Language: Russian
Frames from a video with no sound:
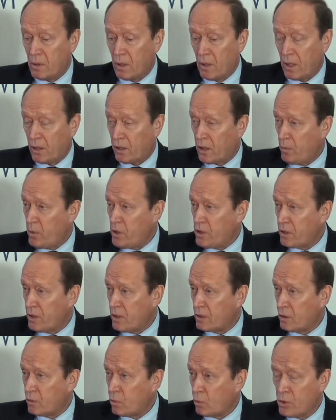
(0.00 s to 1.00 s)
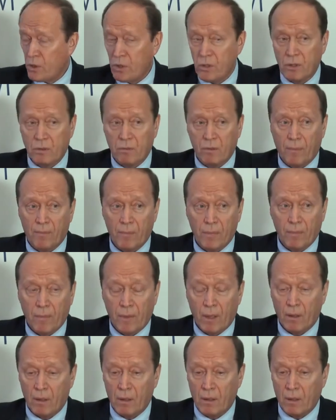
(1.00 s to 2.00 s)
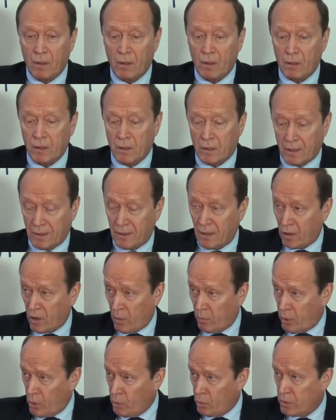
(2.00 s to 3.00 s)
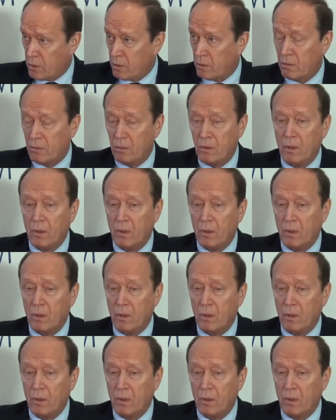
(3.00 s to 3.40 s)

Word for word: экономическое сотрудничество со знаком «плюс».